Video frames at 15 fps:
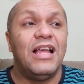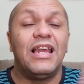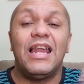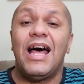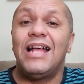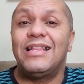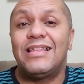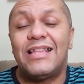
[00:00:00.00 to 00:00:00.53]

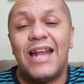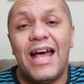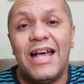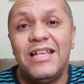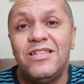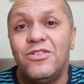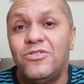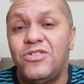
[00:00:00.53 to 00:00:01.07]
lá
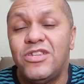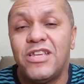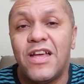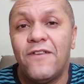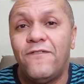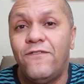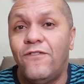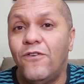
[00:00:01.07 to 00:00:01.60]
atrás eu
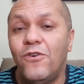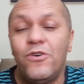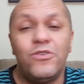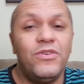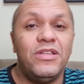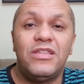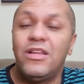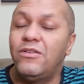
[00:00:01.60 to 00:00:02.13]
tinha
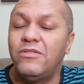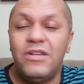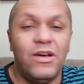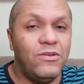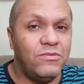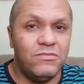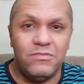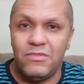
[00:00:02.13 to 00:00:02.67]
foro, então. Não,